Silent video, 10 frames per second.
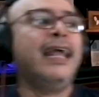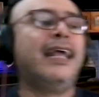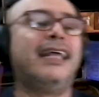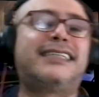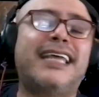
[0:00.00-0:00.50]

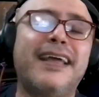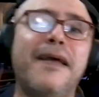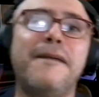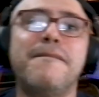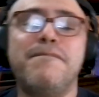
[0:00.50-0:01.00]
Es
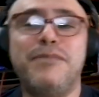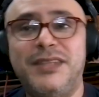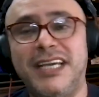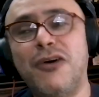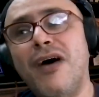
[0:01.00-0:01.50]
que em,
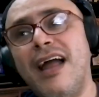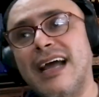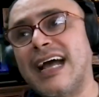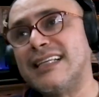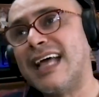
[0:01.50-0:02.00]
llegó a
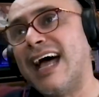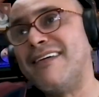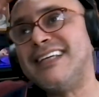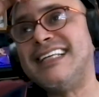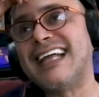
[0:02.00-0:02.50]
la casa a
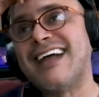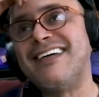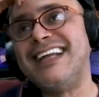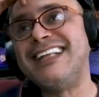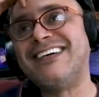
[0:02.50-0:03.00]
visitar a
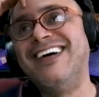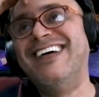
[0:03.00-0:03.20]
Benito.